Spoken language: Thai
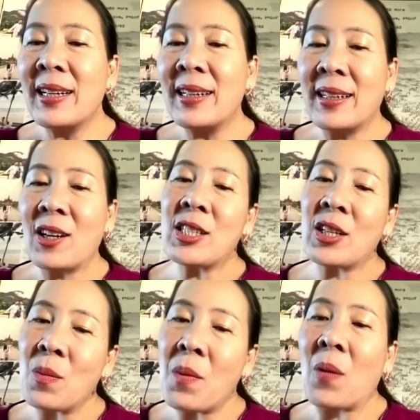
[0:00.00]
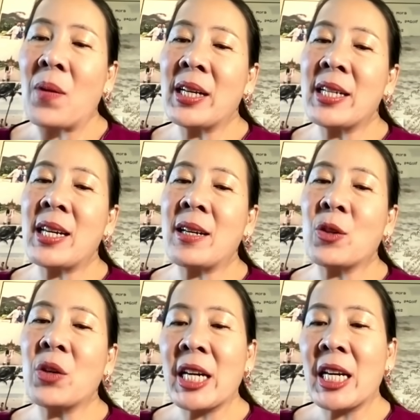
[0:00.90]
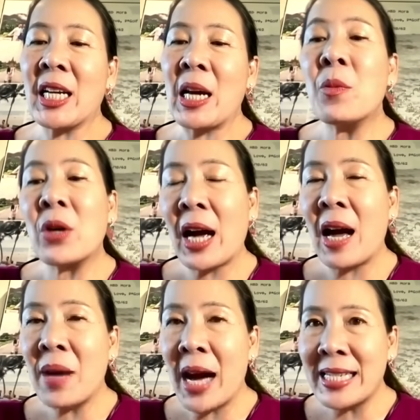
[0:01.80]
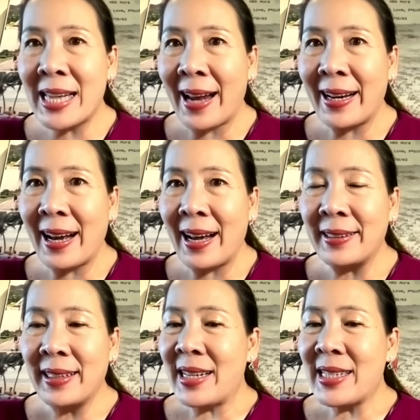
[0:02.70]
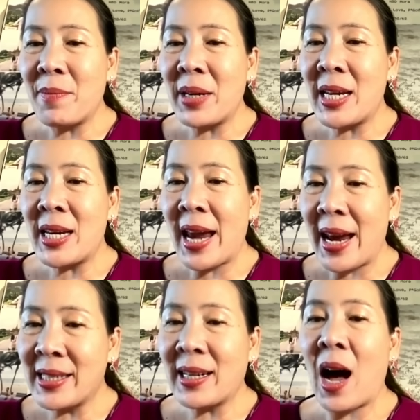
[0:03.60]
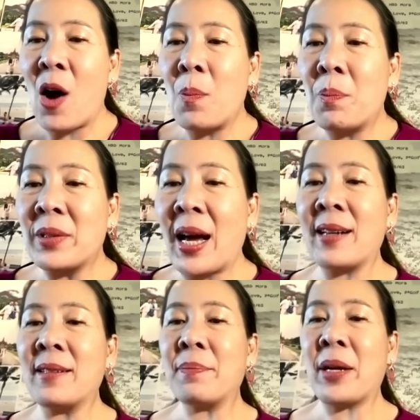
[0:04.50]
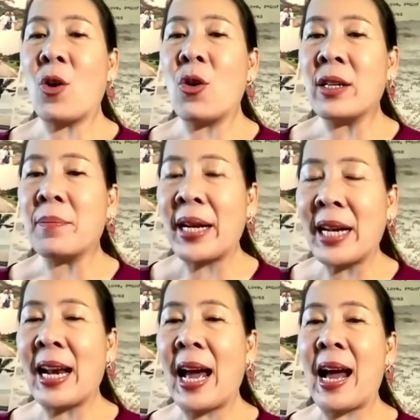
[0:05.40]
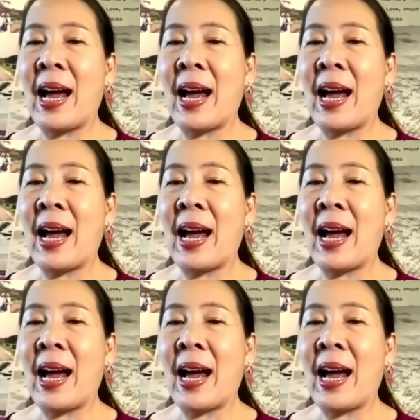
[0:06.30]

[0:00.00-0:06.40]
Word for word: เออก็จะต้องบอกว่าที่จริงธุรกิจอันนี้มูลค่ามหาศาลนะคะ SCBX เขาทั้งเป็นคนพัฒนา